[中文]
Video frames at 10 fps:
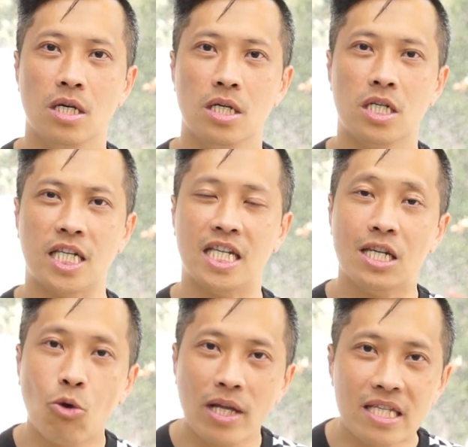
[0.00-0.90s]
习
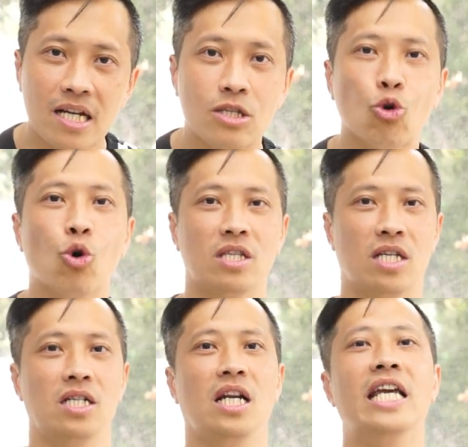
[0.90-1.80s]
惯这个挫
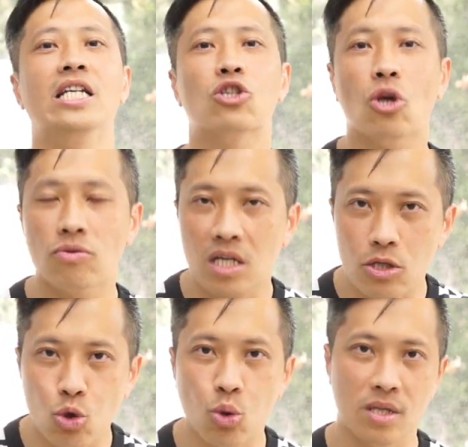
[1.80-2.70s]
折，领受这个
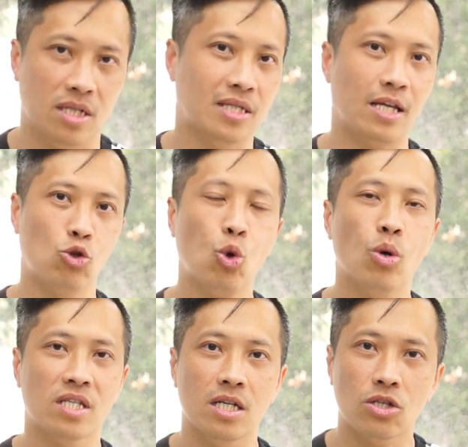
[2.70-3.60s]
挫折，在挫
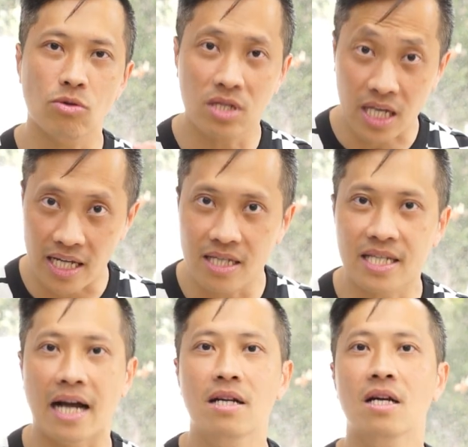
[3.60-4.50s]
折中成
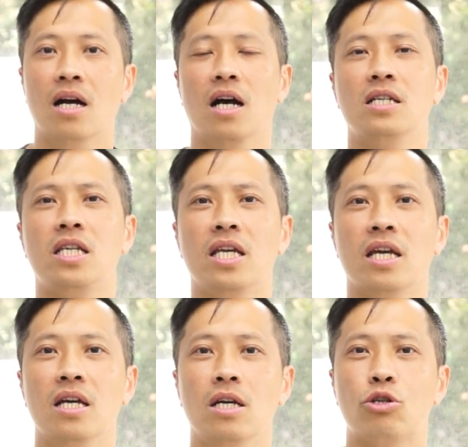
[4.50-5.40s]
长，而且
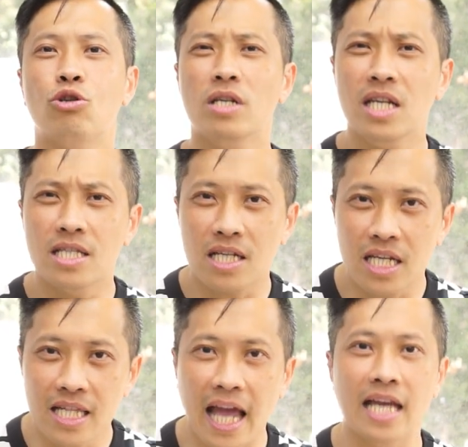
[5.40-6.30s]
训练这些
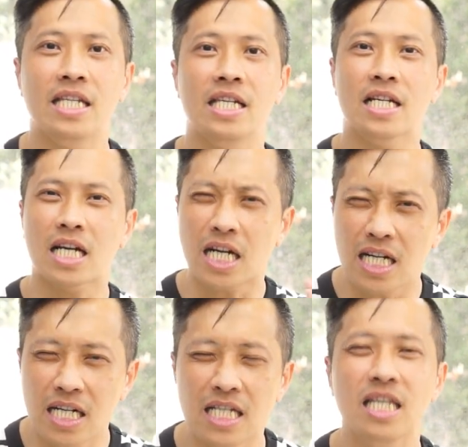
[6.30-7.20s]
耐心、
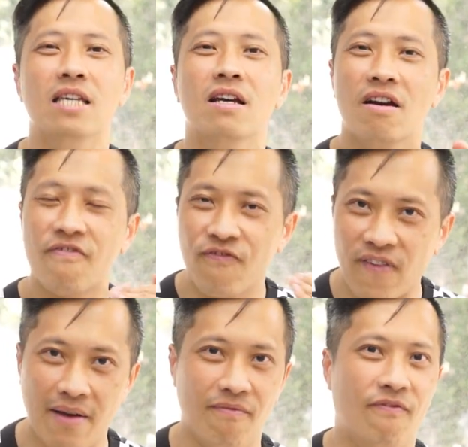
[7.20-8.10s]
刻意、
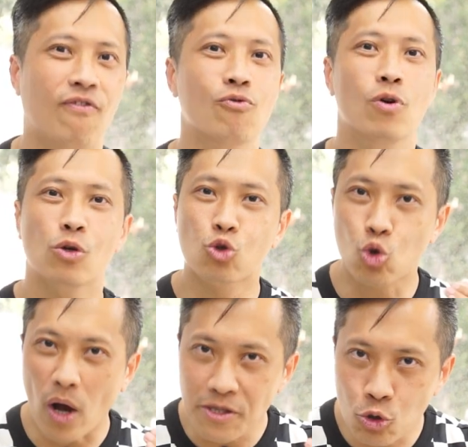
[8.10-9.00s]
反复、
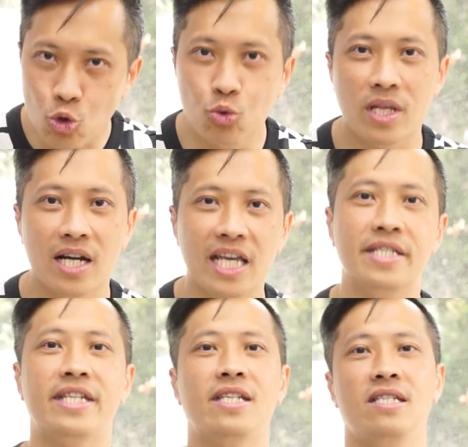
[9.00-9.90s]
专注的练
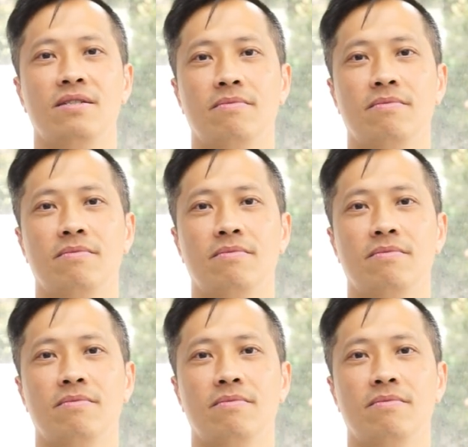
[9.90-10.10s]
习，